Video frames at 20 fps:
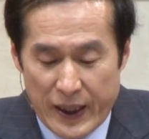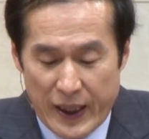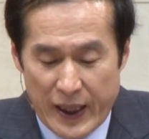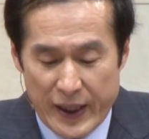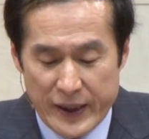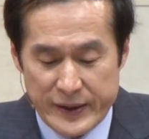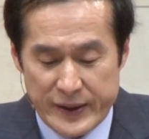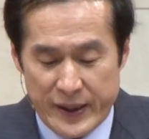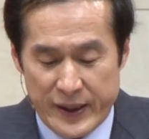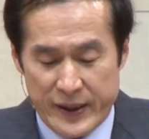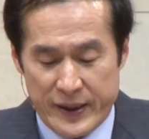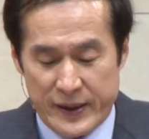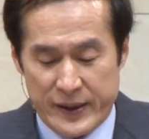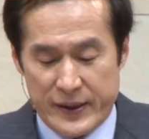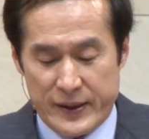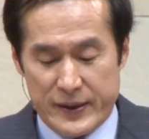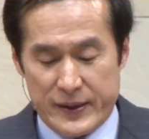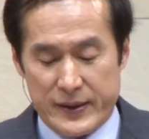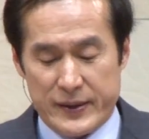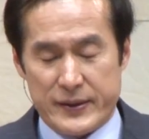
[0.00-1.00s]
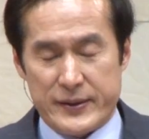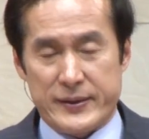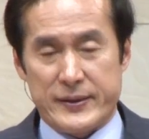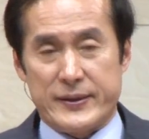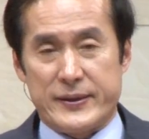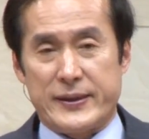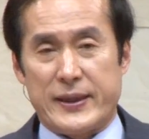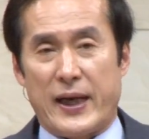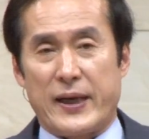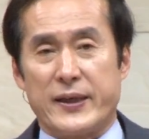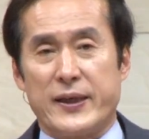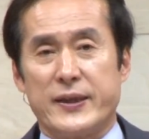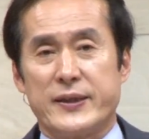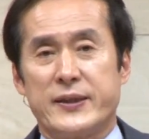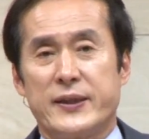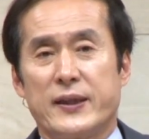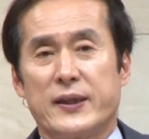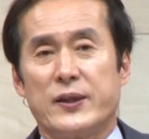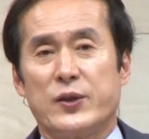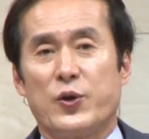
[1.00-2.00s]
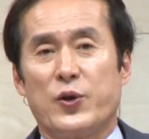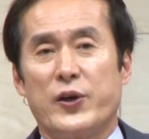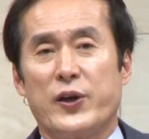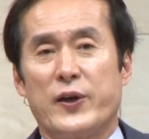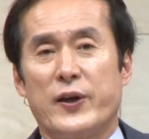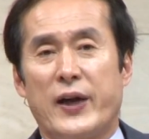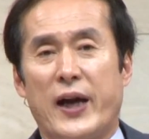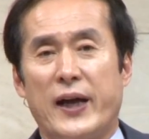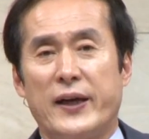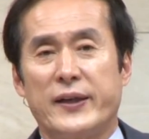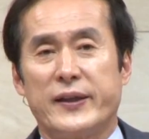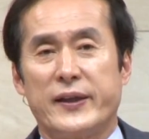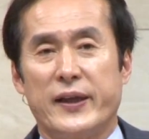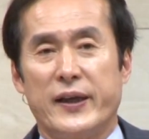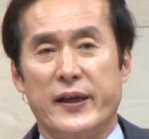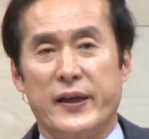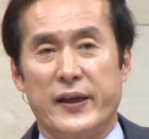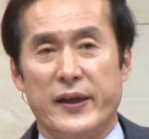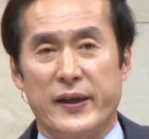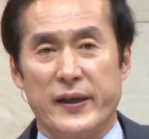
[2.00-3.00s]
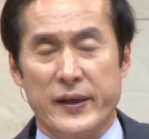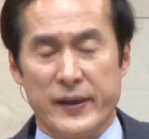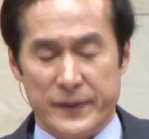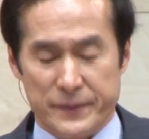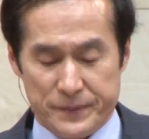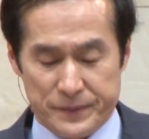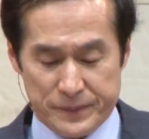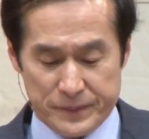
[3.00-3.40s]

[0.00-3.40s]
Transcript: 아이들이 장례식 놀이를 할 때